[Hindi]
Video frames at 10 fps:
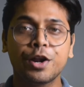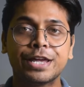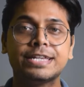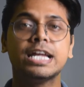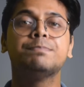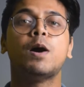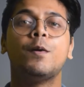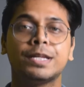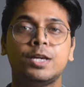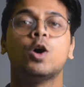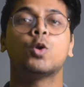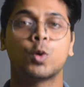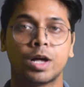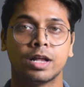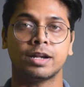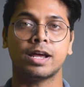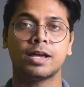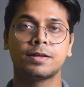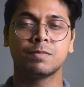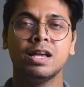और रीजनल पावर की ओर रुख कर रहा है
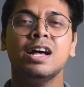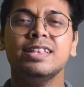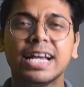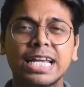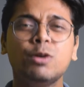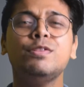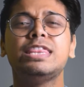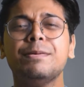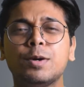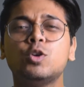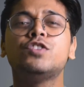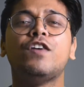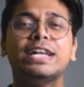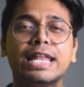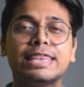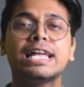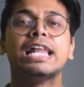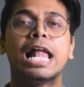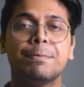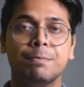ताकि उनसे भी कुछ
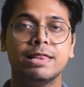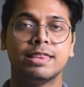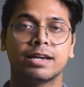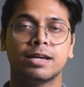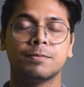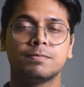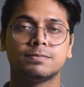फाइनेंशियल हेल्प मिल सके